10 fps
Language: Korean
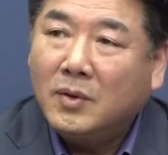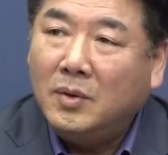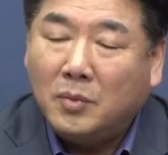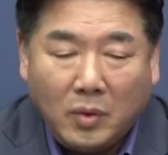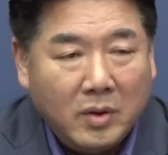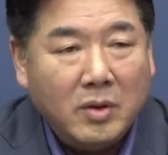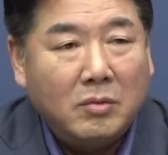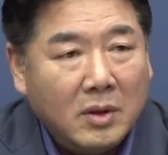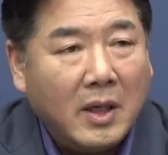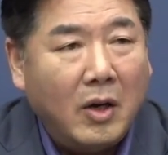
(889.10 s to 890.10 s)
그럼 도대체
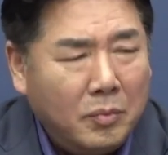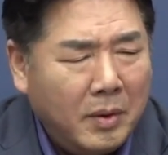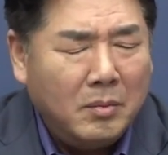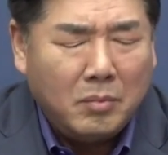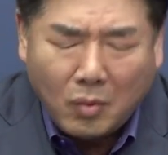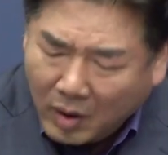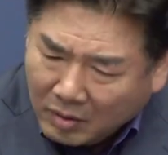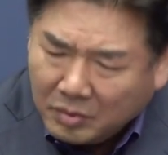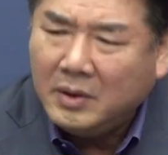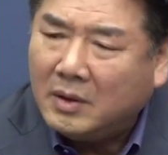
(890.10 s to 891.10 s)
우리 자유파는 뭐
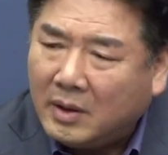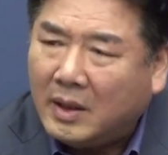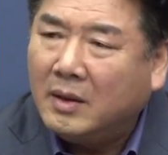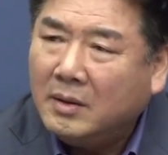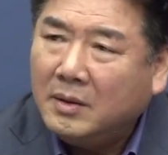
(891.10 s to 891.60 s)
하고 있는 거야?